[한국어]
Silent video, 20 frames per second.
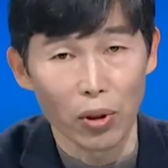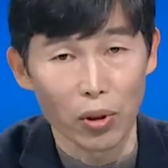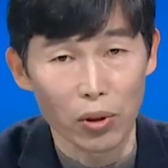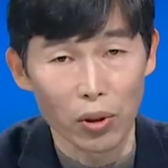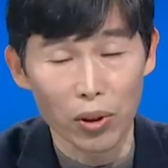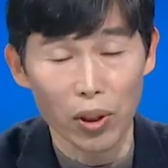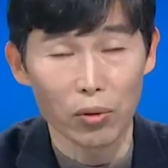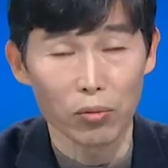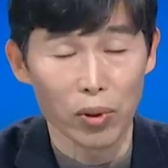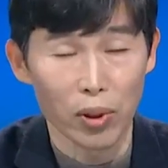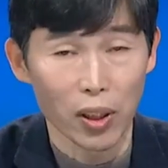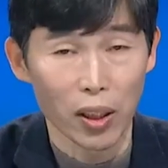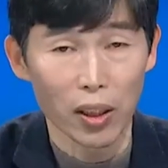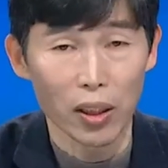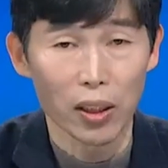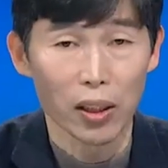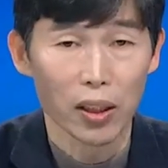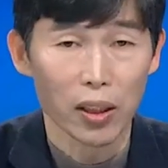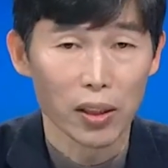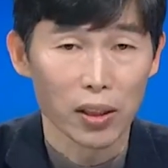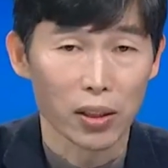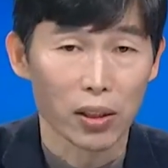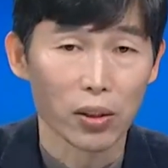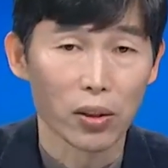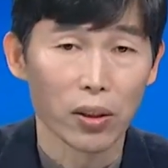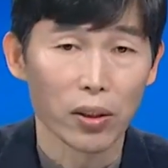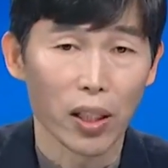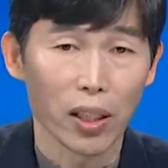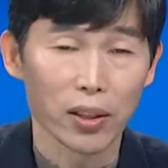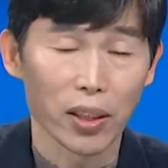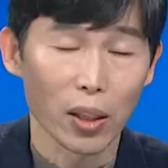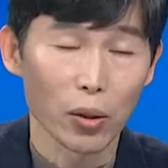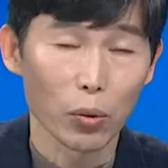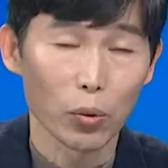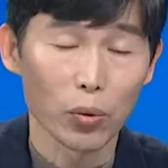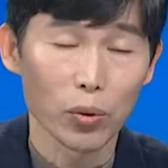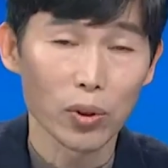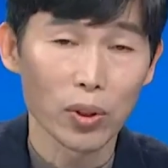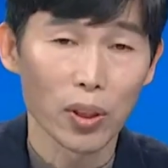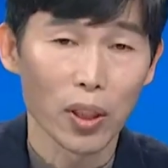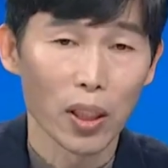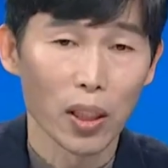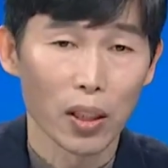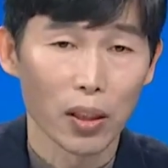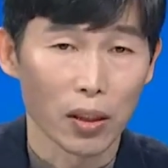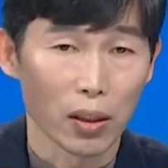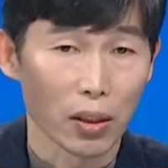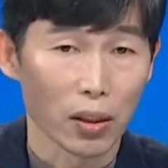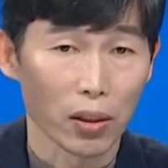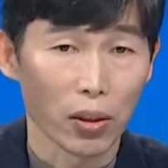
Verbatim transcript: 어떻게 우리가 지역의 새로운 어,